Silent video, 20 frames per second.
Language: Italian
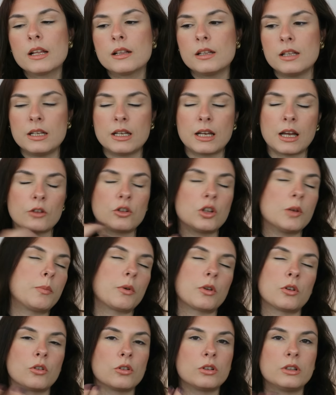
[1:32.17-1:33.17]
dedicato ai
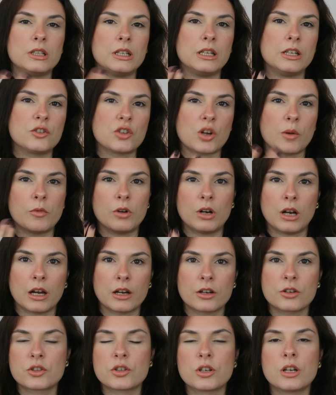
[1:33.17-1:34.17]
prodotti diciamo
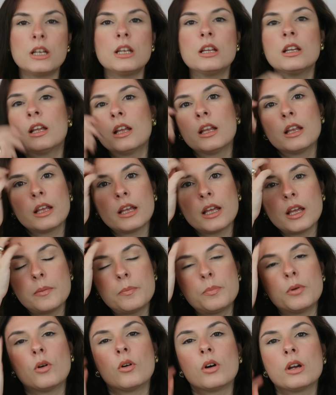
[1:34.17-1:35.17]
luxury,
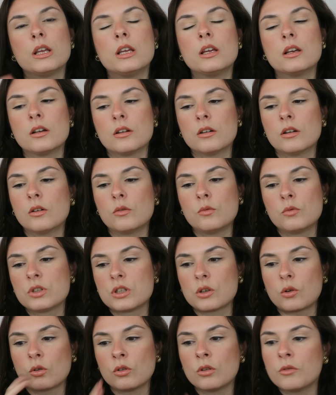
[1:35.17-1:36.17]
e poi eh, un
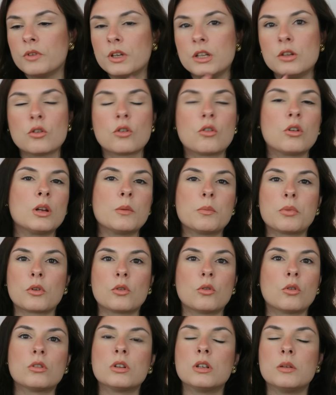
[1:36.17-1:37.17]
secondo video con i
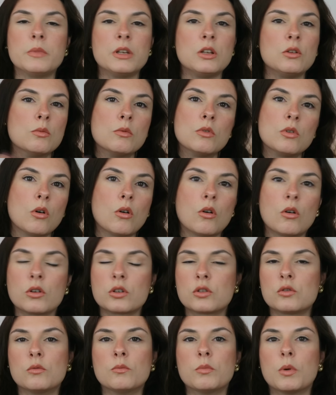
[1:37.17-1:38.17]
prodotti di un
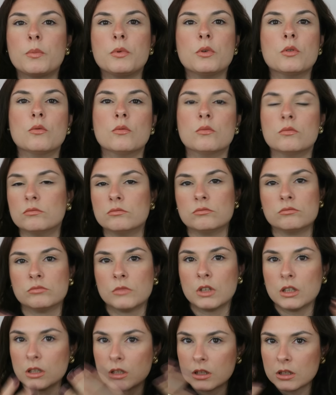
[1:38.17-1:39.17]
costo un po' più un,
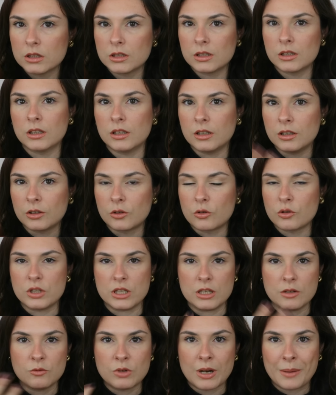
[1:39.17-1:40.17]
eh,
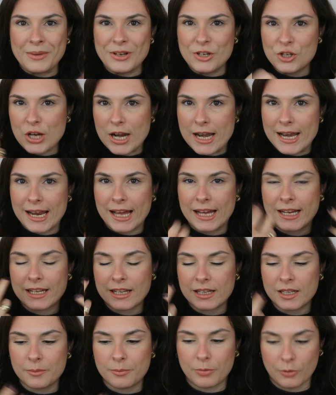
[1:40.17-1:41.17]
così, una
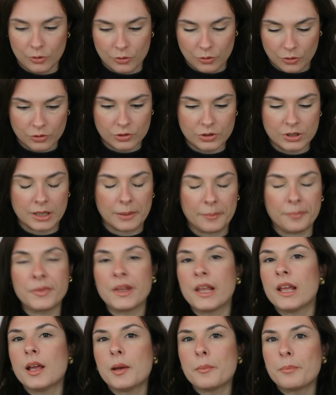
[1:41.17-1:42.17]
miscellanea di prodotti.
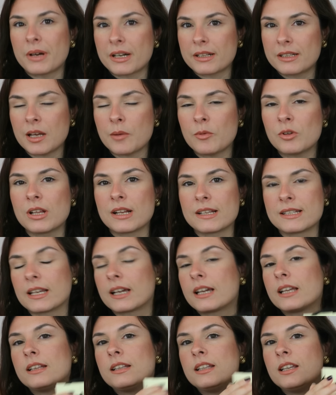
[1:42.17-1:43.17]
Partiamo dal
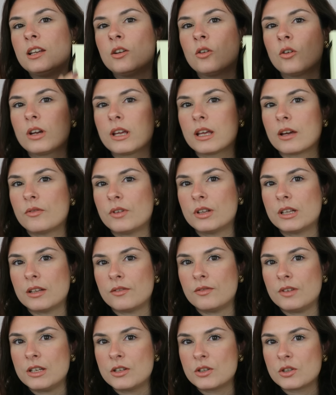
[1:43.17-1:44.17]
sacchettino che
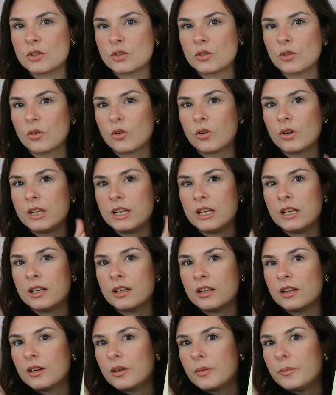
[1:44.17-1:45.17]
avete visto
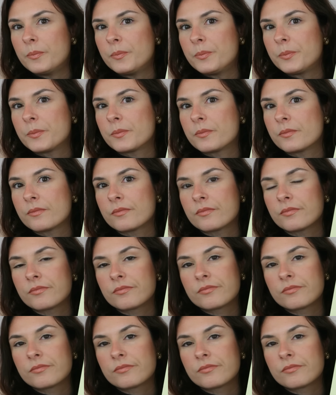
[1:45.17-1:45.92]
ehm,